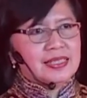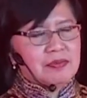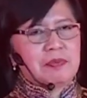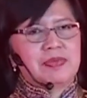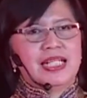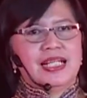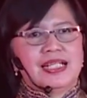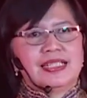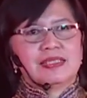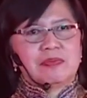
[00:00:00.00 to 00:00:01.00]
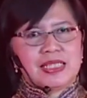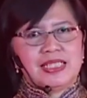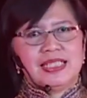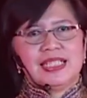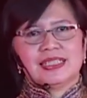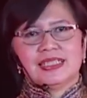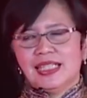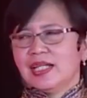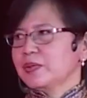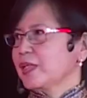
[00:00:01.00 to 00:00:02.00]
demam berdarah seperti yang
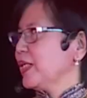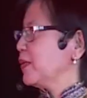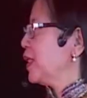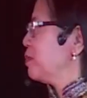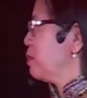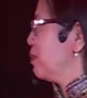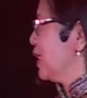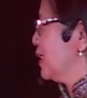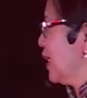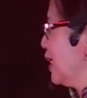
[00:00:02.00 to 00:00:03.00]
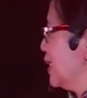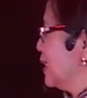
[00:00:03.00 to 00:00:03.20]
dilakukan oleh pemerintah.